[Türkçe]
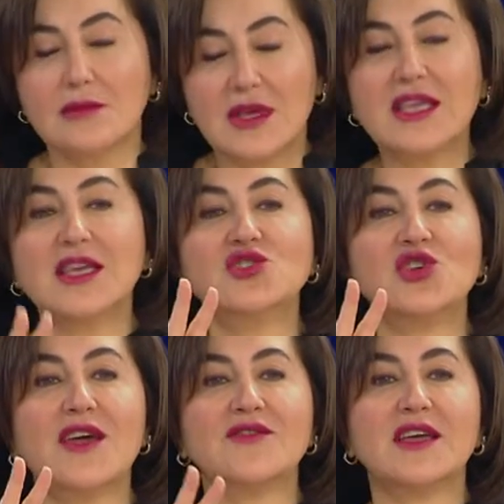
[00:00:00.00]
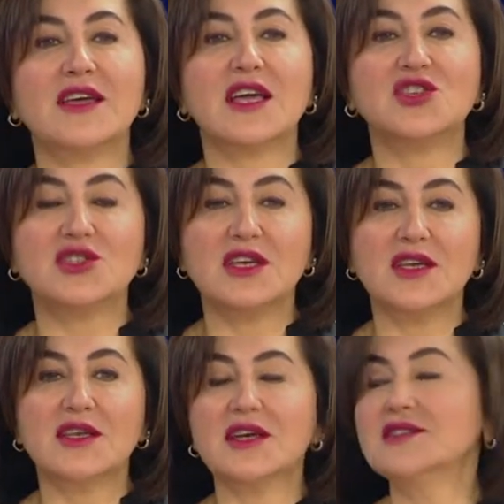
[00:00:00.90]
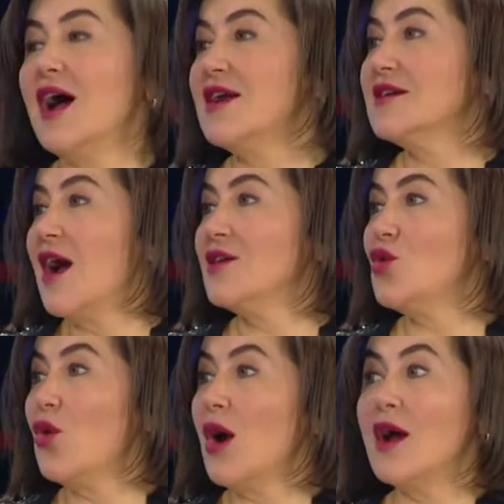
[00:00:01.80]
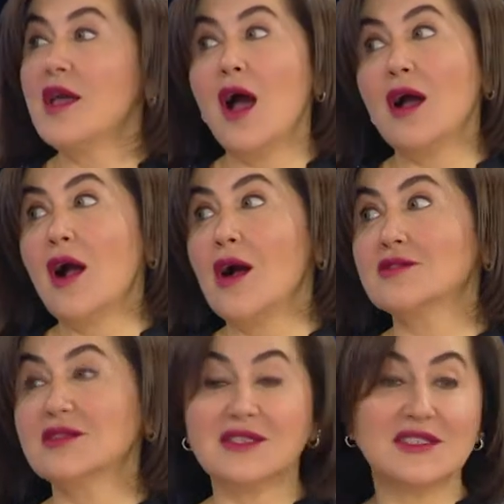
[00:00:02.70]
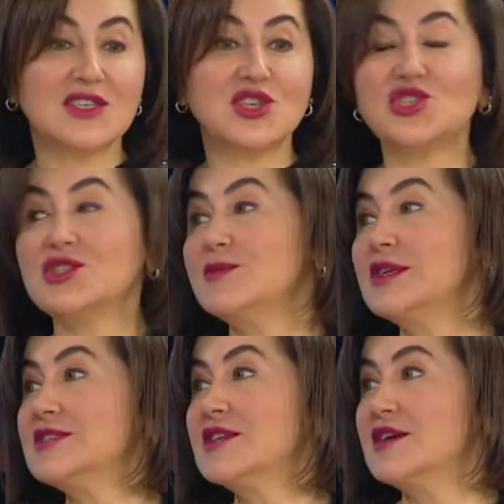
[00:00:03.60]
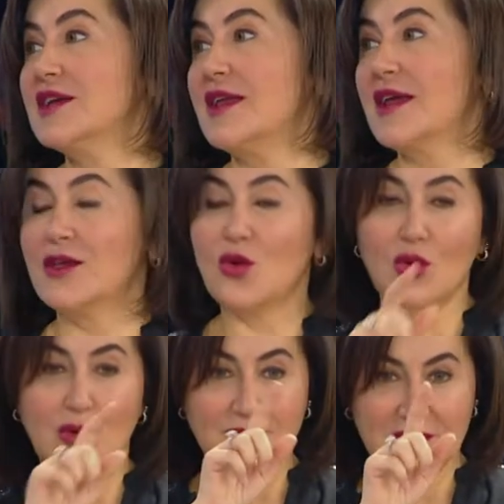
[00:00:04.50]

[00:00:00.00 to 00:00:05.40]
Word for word: İkinci evreye geçtik. Yatarken yok, ayağa kalktınız, sıkıştırmanıza da gerek yok.